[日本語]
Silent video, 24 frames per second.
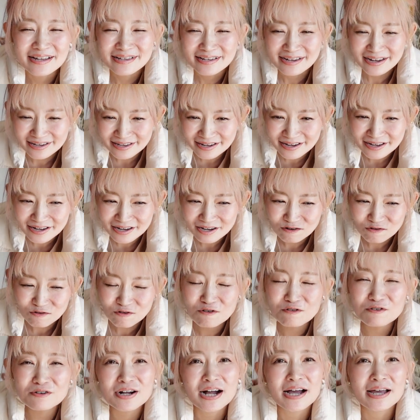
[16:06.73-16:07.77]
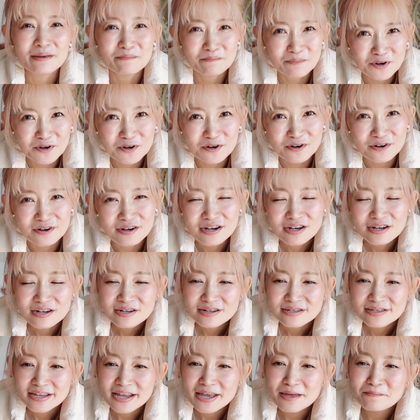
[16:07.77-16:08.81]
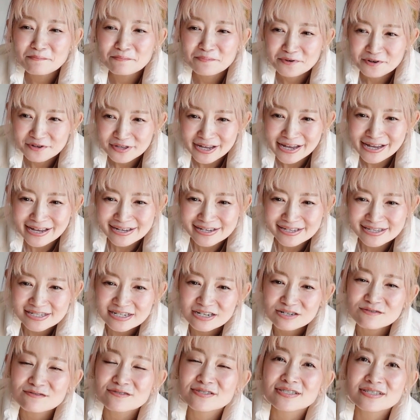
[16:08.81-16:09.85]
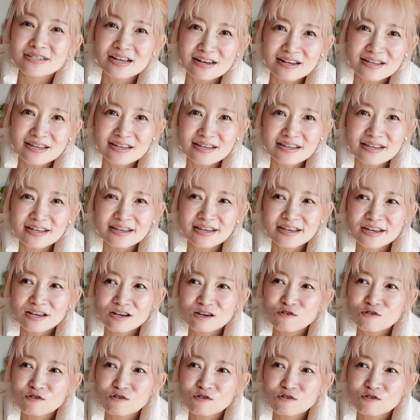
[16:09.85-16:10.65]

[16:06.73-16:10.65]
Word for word: ただ今回も店舗で試着したり、